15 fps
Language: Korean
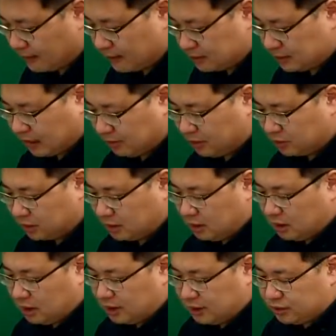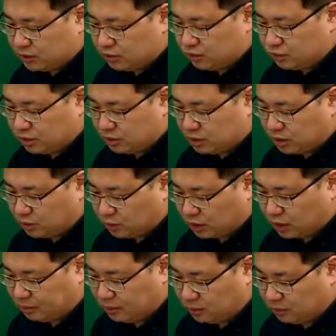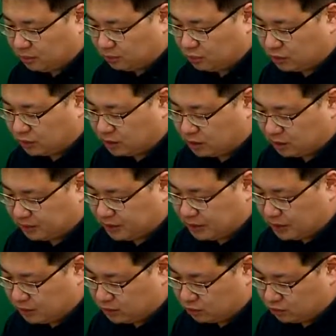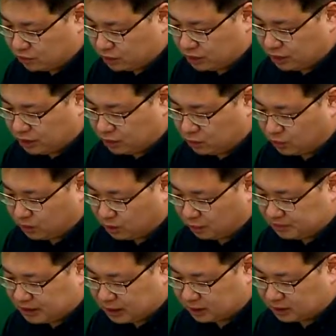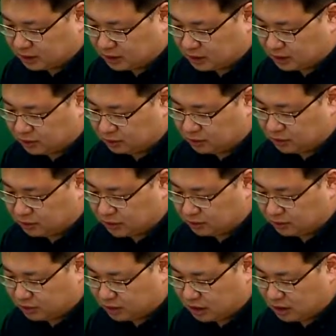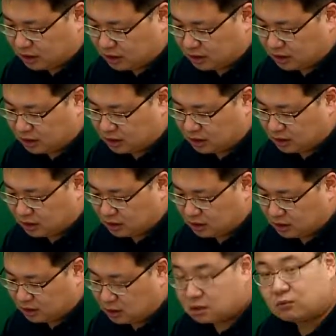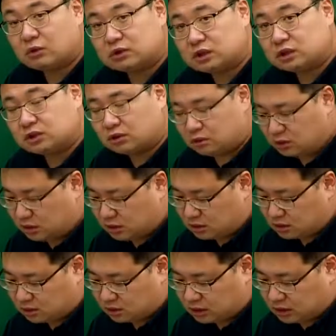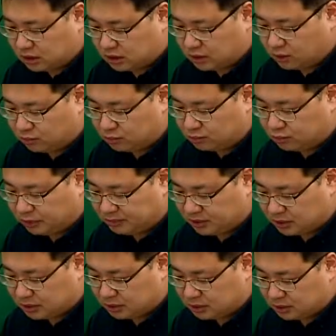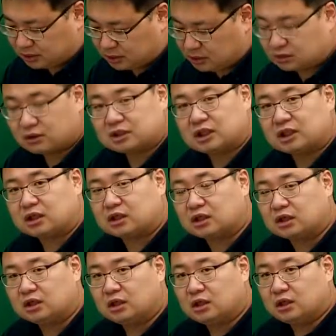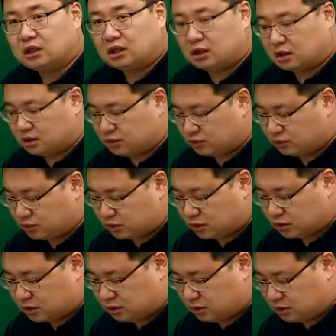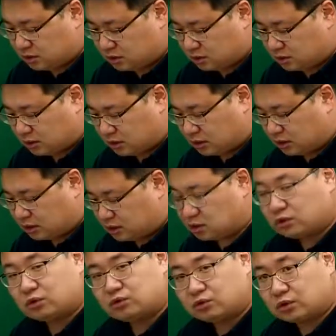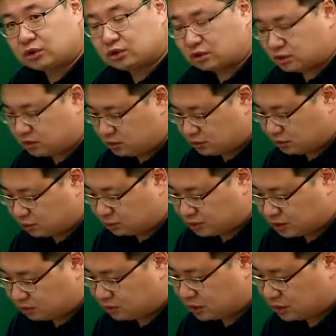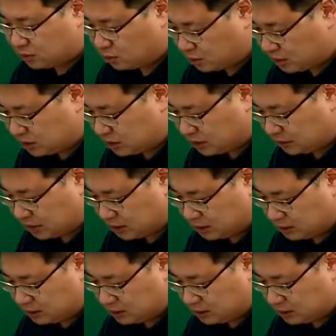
4번. 한정 후견인의 동의가 필요한 법률 행위를 피한정 후견인이 동의 없이 하였을 때에는 취소할 수 있다. 원칙이죠. 그러나 일용품 구입 등은 그러지 아니하다. 한정 후견이든 성년 후견에서든 두 번째 문장은 똑같은 얘기입니다.